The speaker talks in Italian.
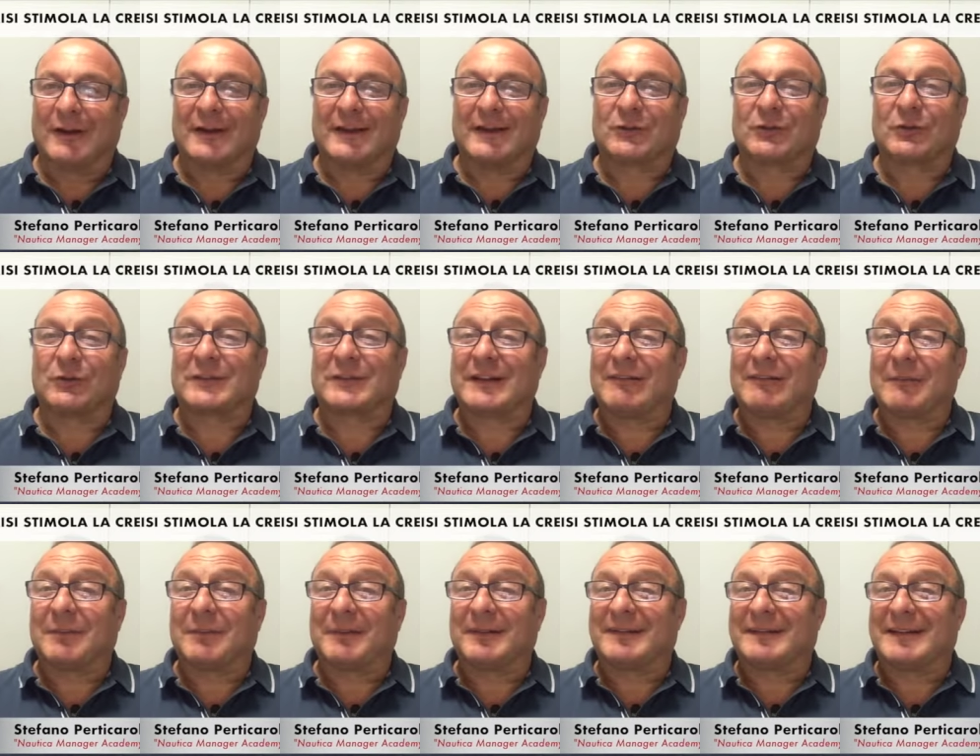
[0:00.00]
eh,
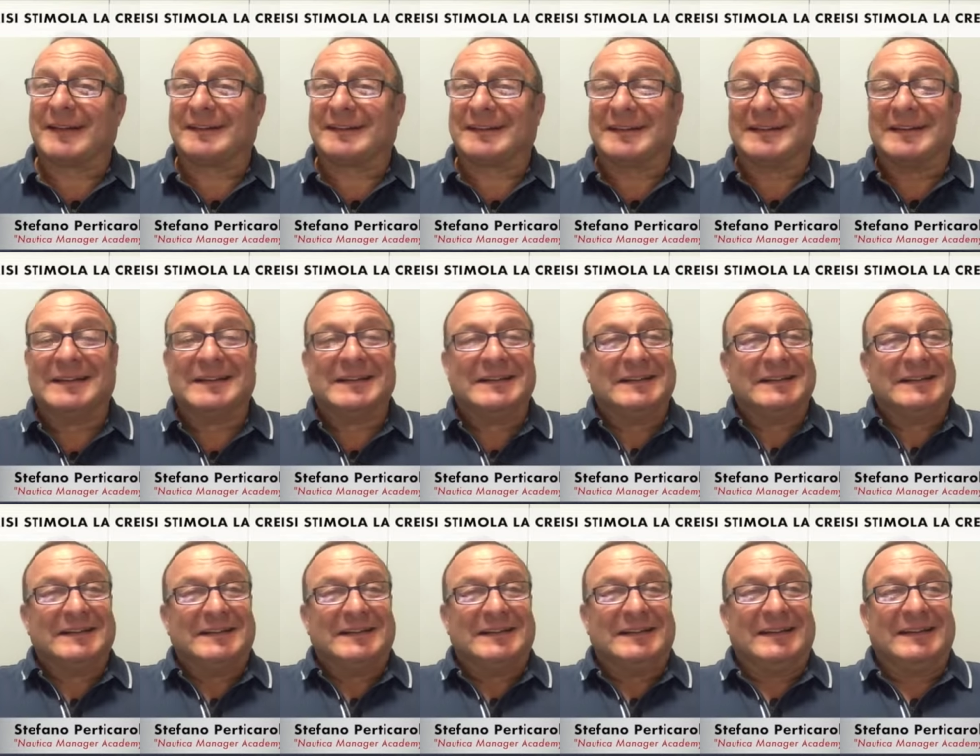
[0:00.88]
costava, pensate,
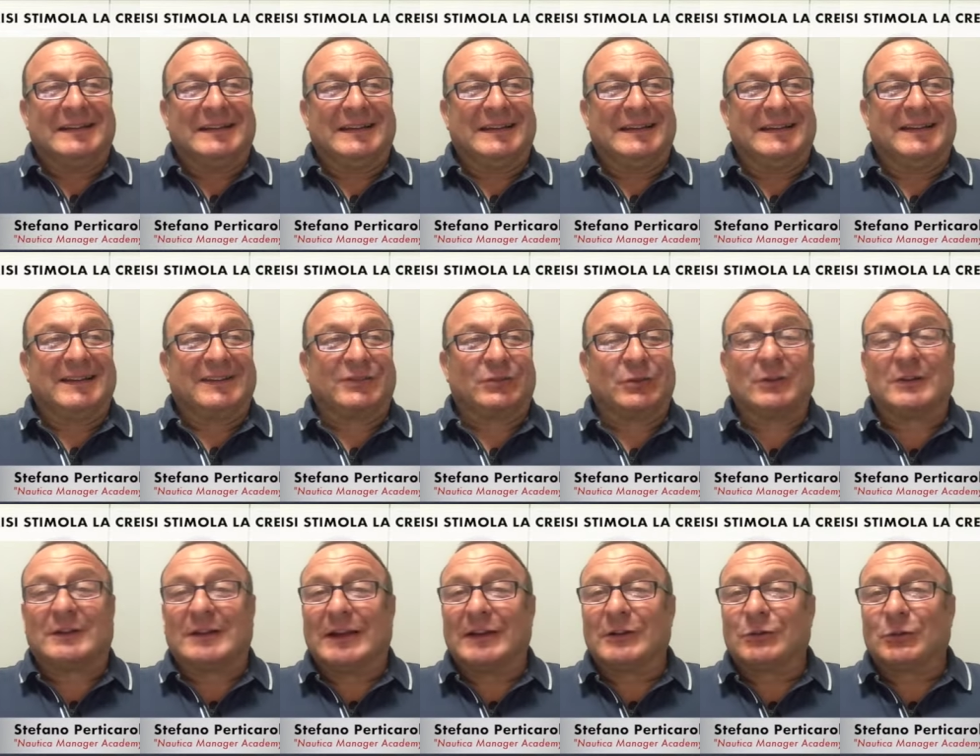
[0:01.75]
eh,
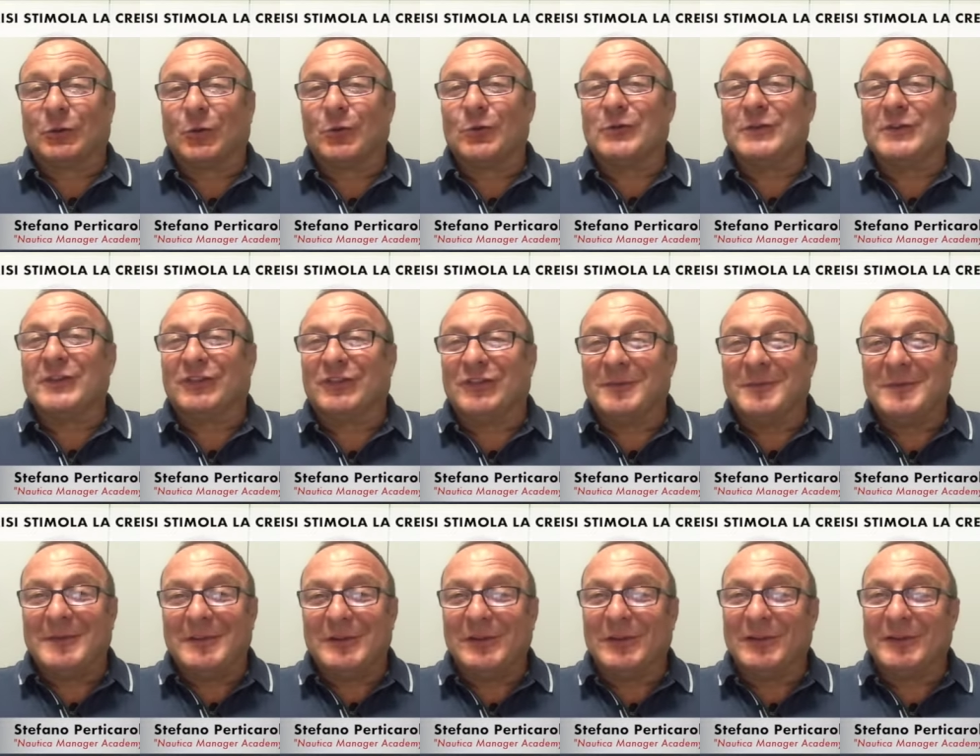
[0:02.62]
soltanto 11
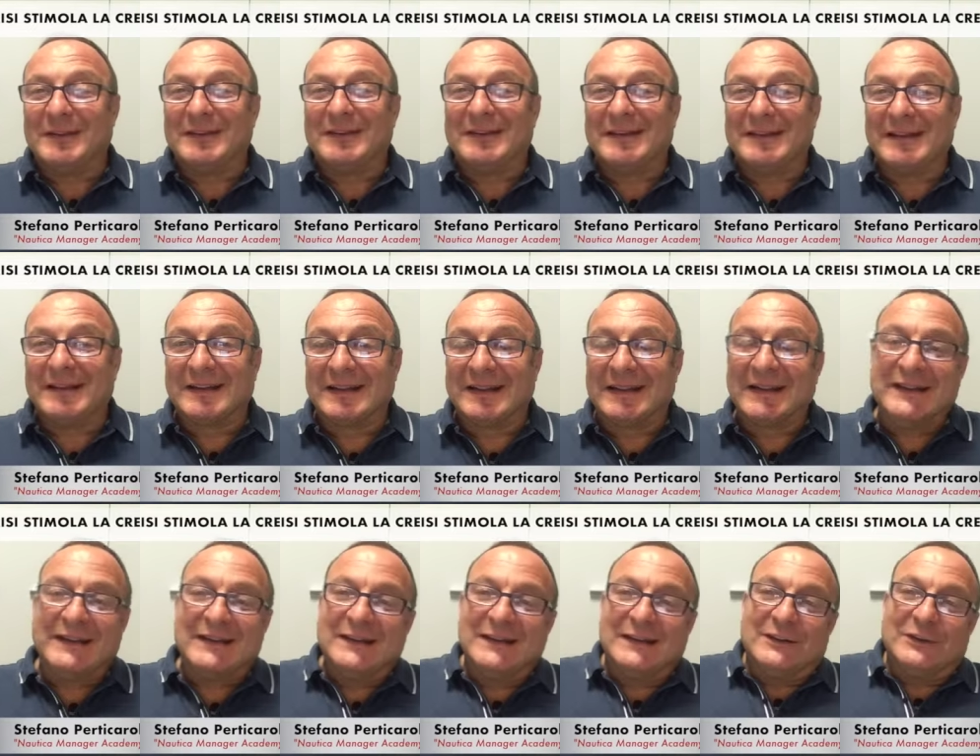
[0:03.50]
milioni di lire
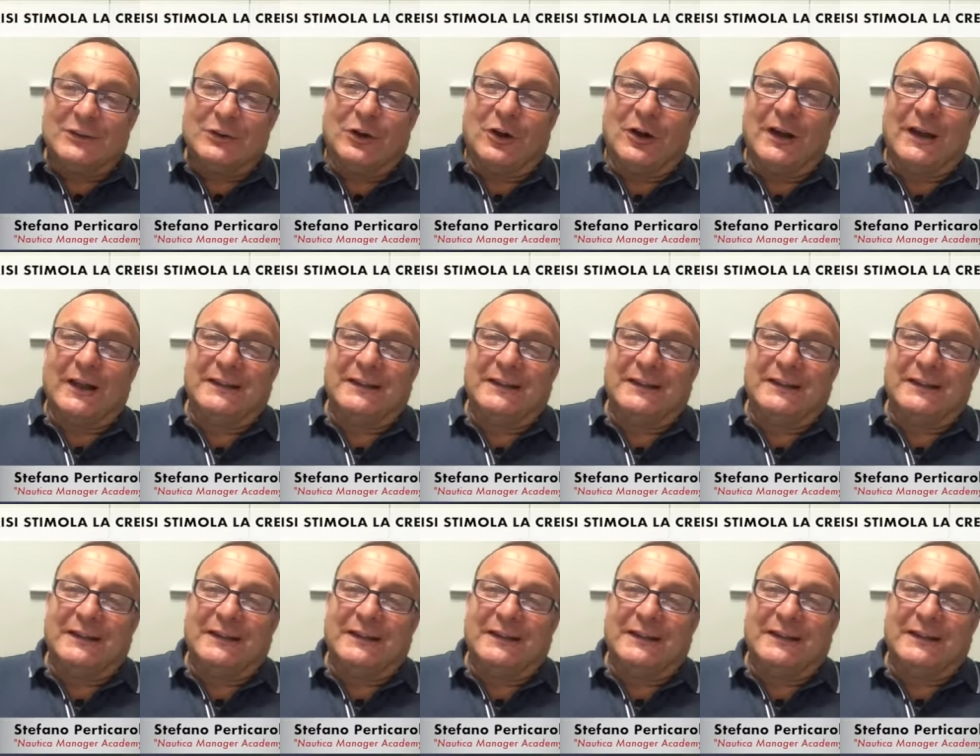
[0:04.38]
no?